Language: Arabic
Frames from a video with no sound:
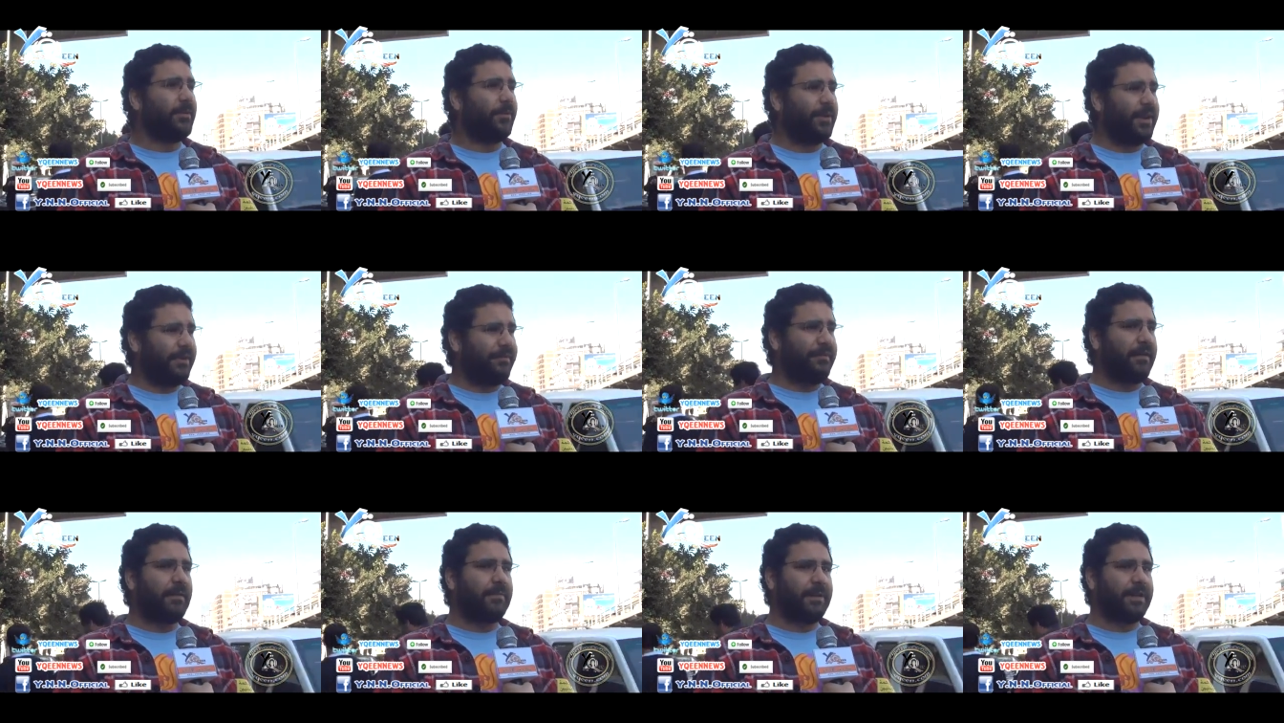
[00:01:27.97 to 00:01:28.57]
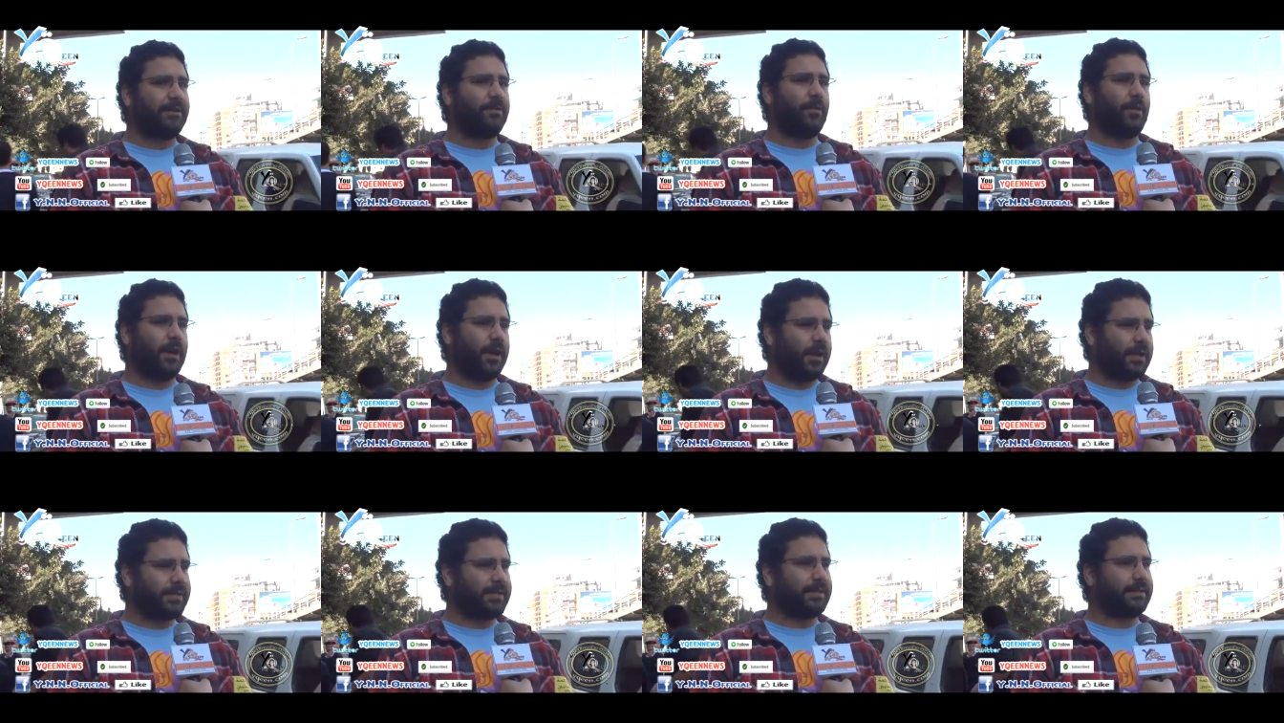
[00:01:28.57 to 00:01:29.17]
ونفهم انه
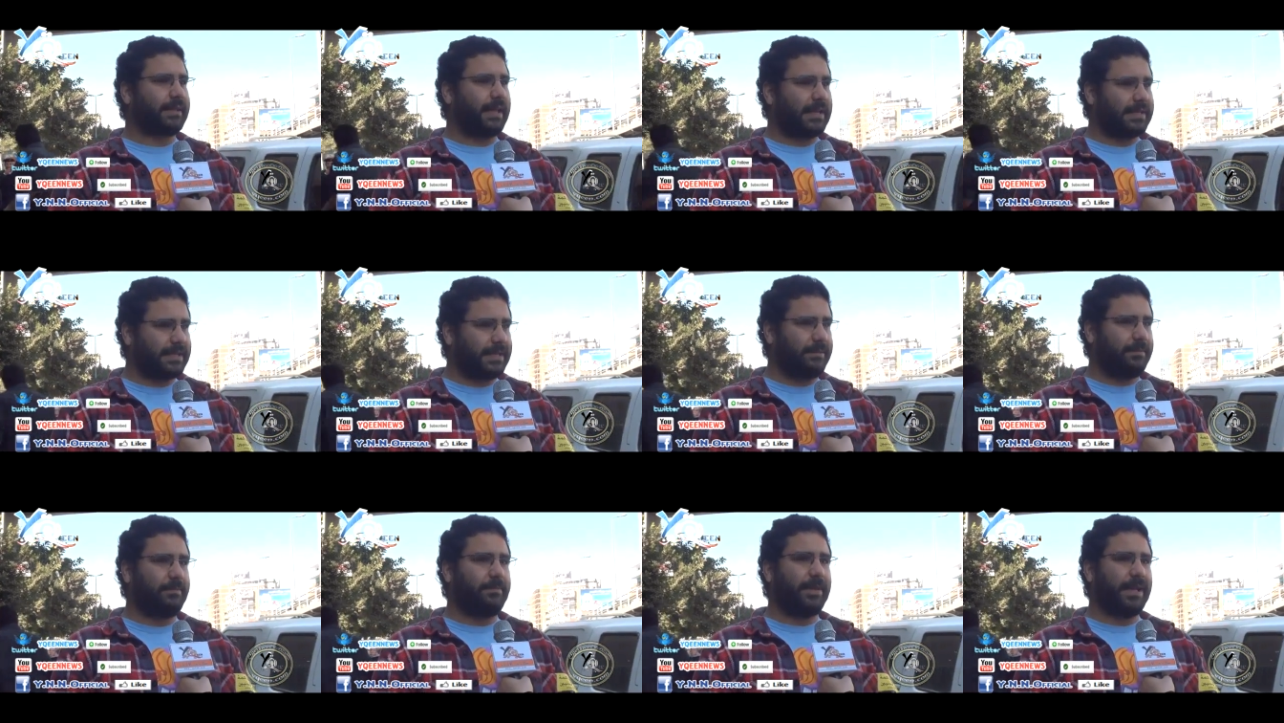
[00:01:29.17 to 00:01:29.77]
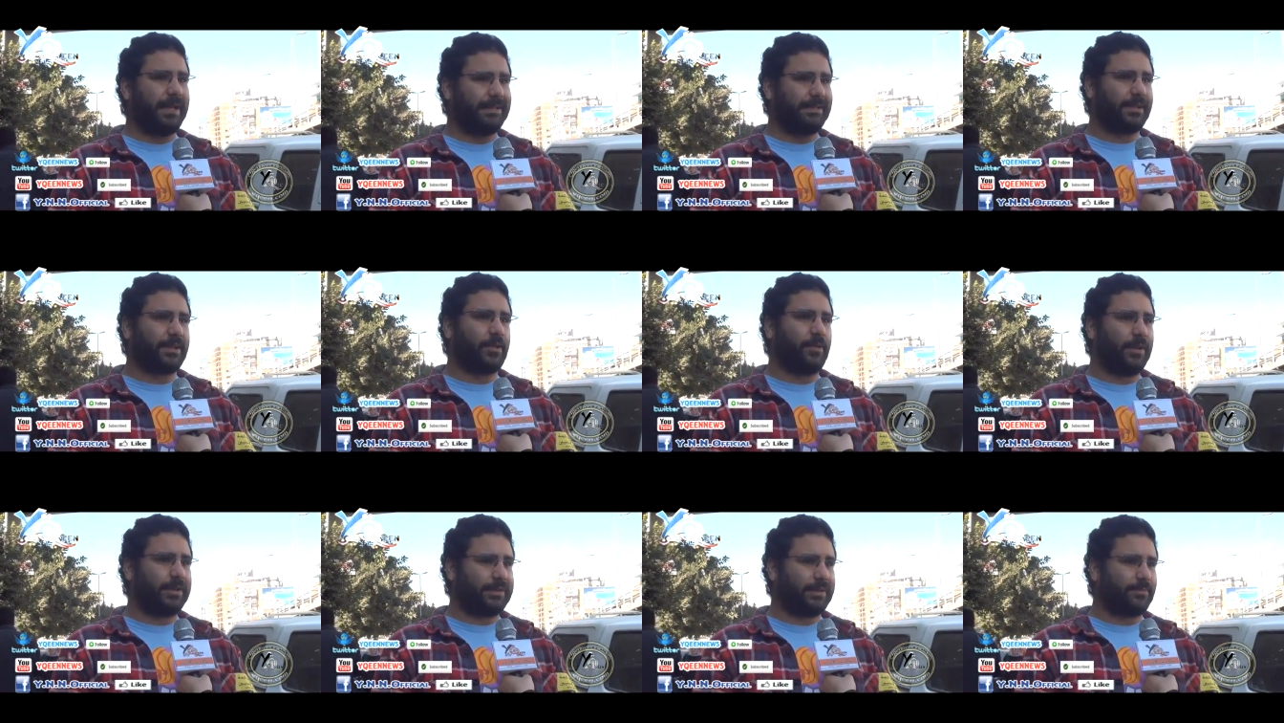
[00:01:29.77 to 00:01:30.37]
خلاص التعذيب بيد
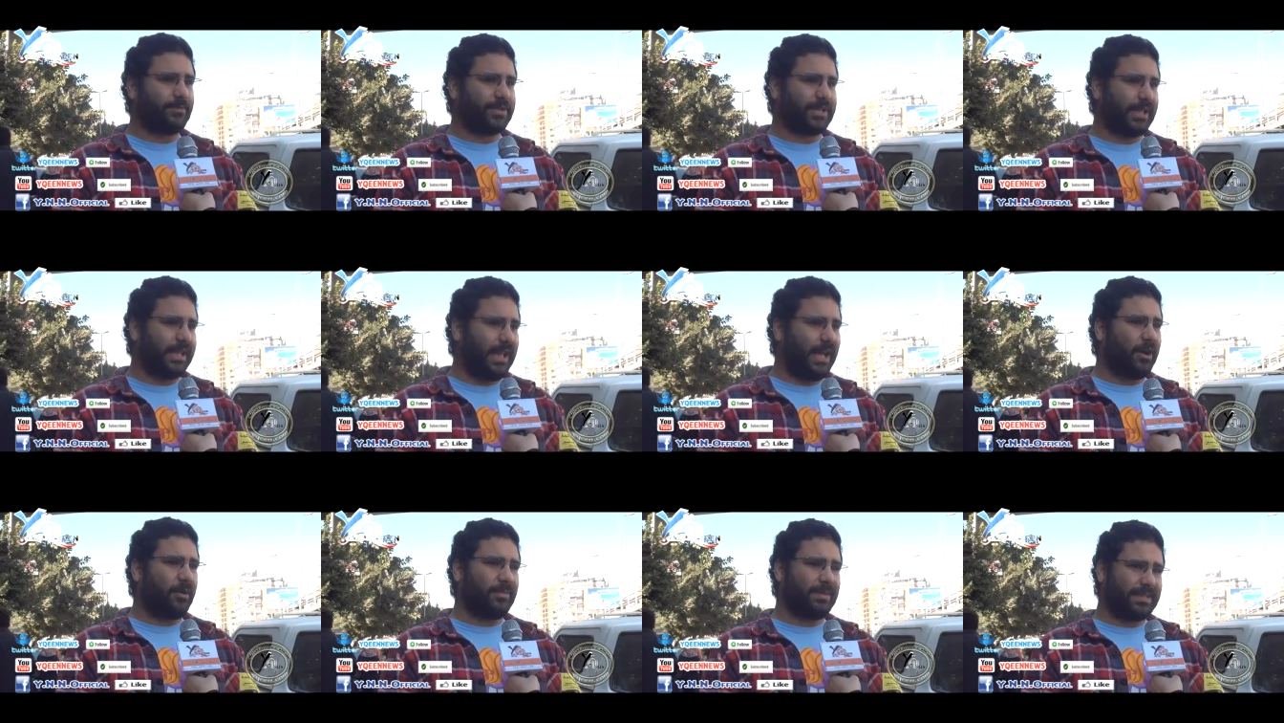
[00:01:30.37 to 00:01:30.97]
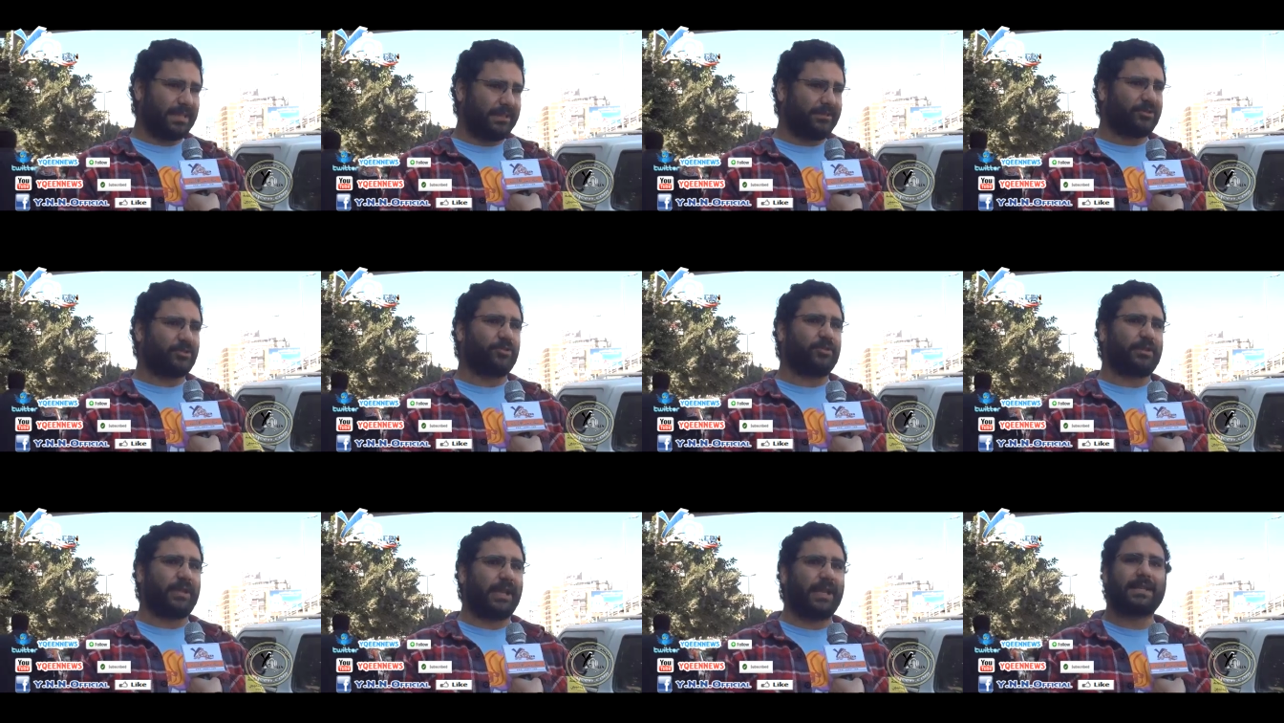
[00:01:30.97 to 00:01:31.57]
القوات المسلحه وبالذات
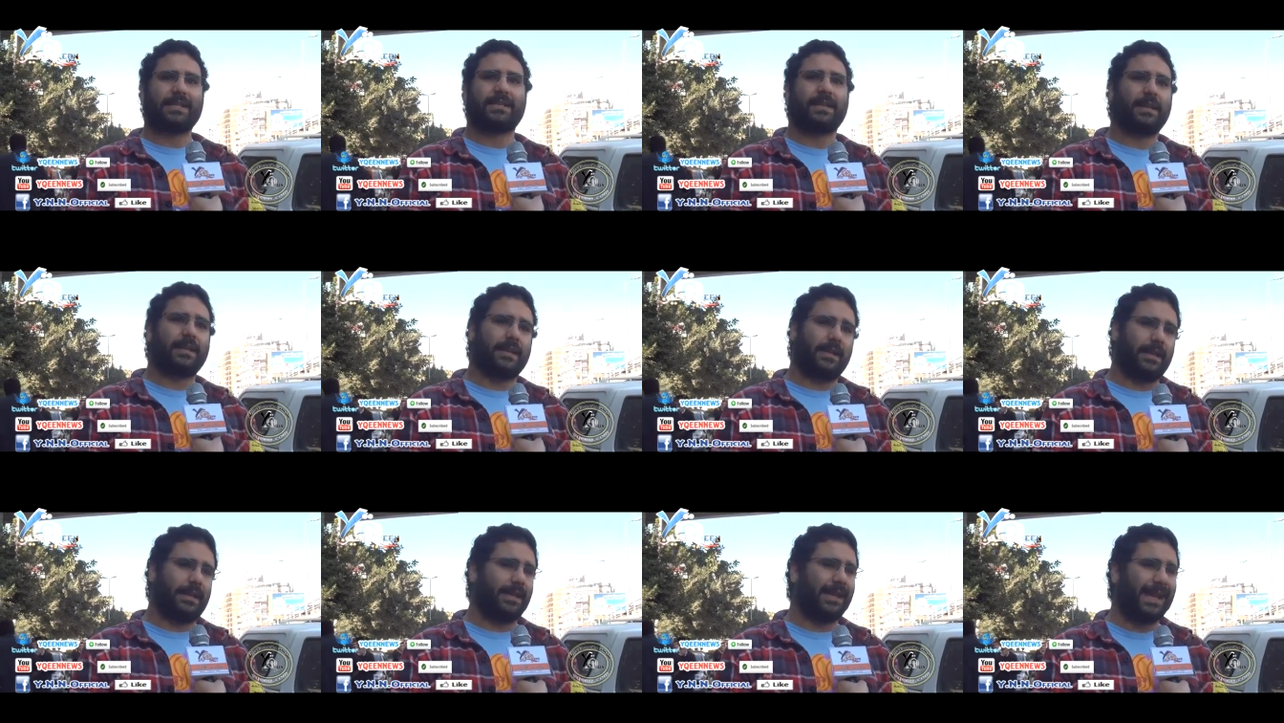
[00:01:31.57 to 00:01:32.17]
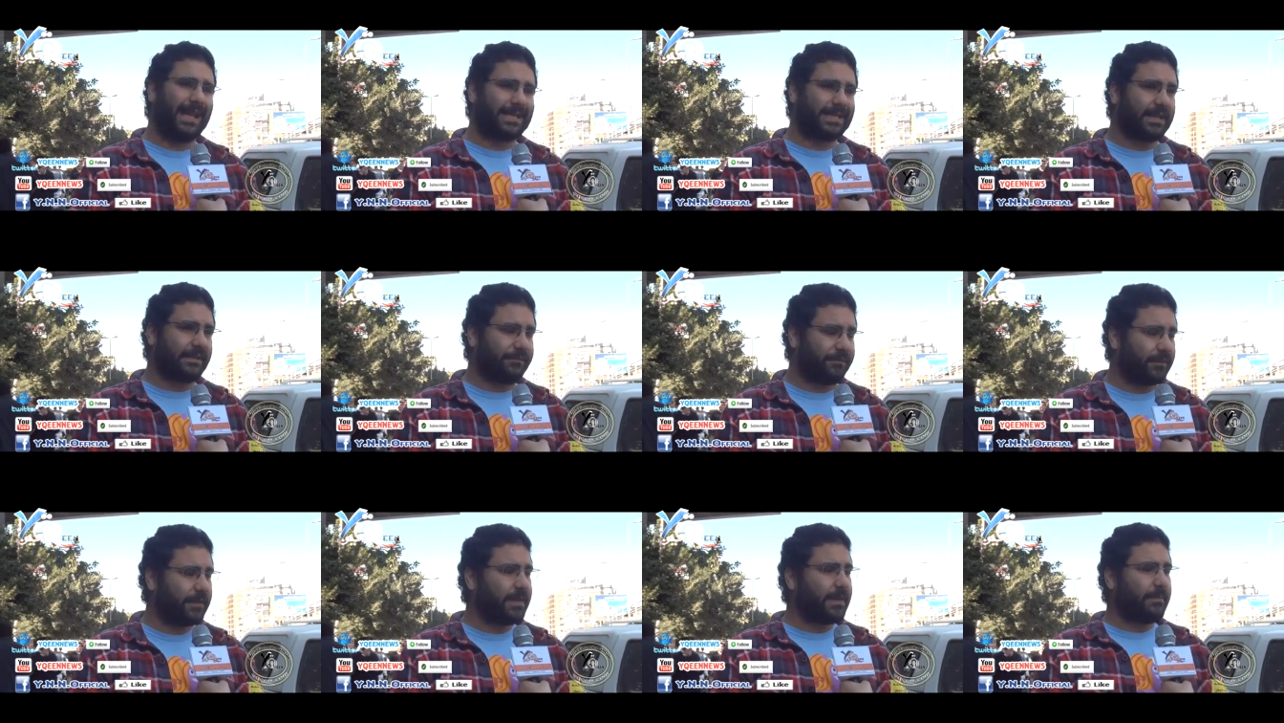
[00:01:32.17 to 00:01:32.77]
الشرطه العسكريه للاسف
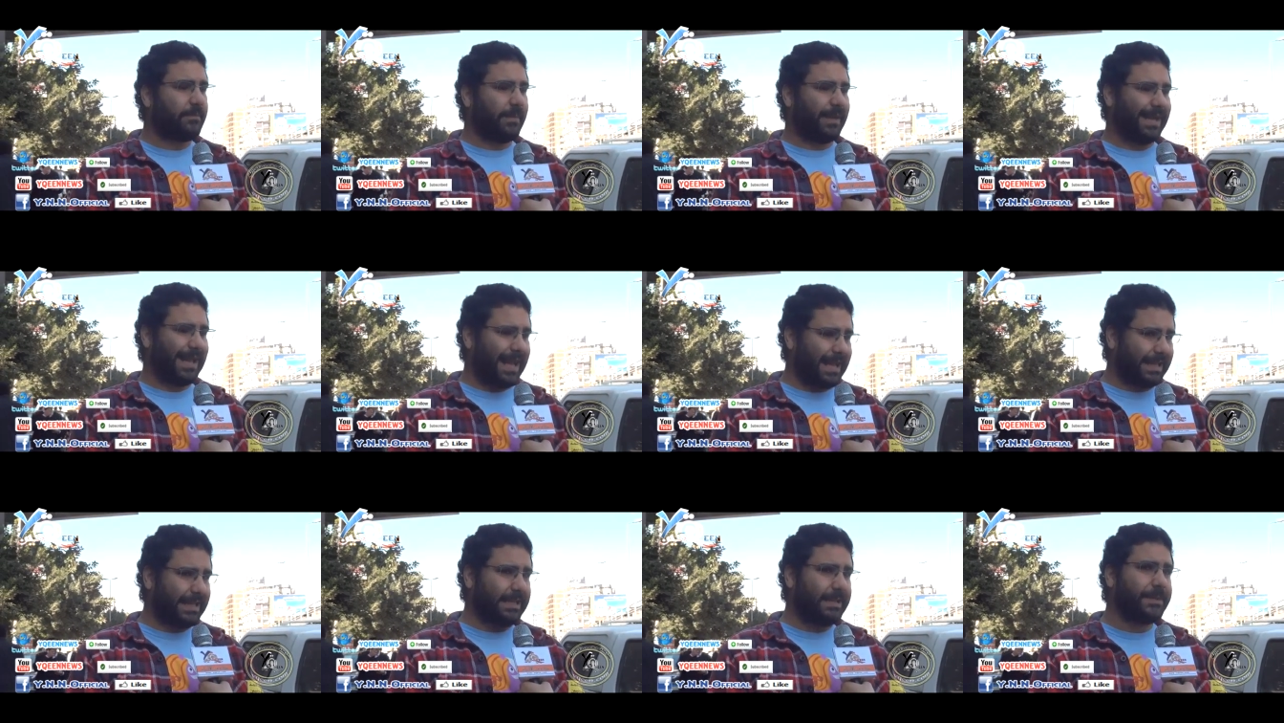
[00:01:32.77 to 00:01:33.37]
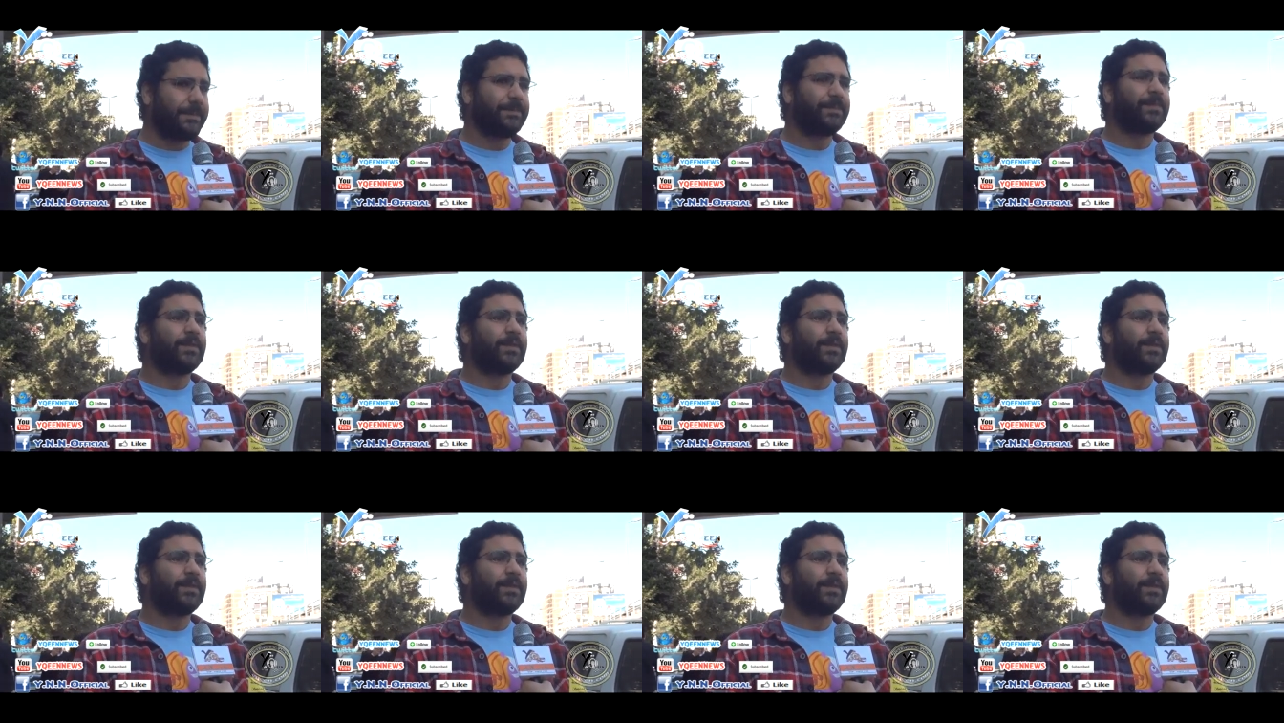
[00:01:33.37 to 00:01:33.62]
منهجي